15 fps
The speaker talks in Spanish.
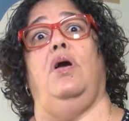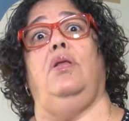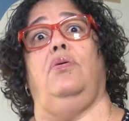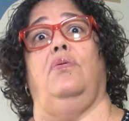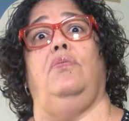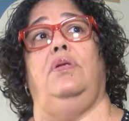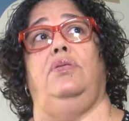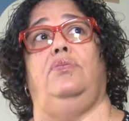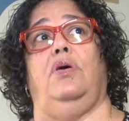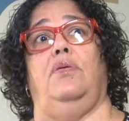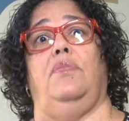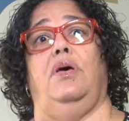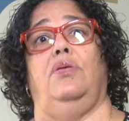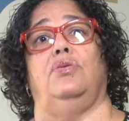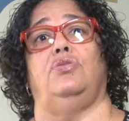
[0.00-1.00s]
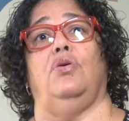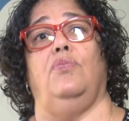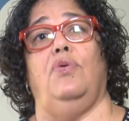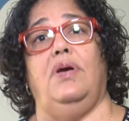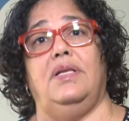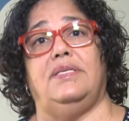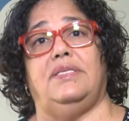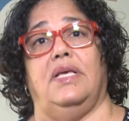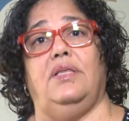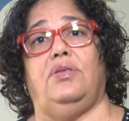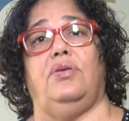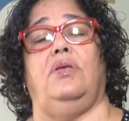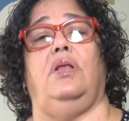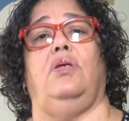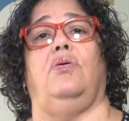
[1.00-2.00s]
al conflicto armado somos el
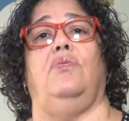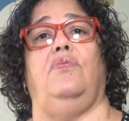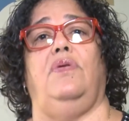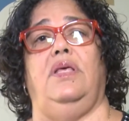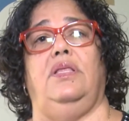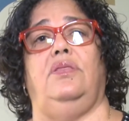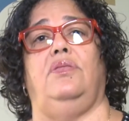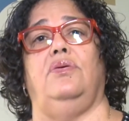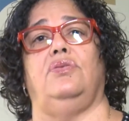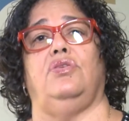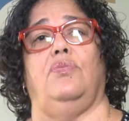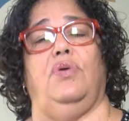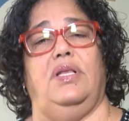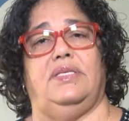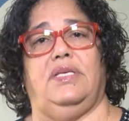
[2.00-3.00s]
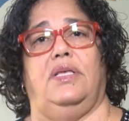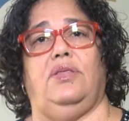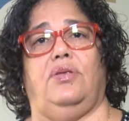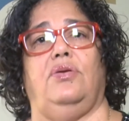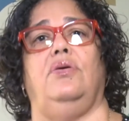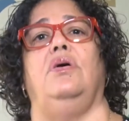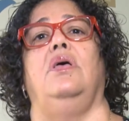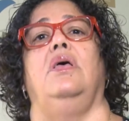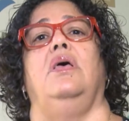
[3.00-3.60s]
centro del conflicto, somos el centro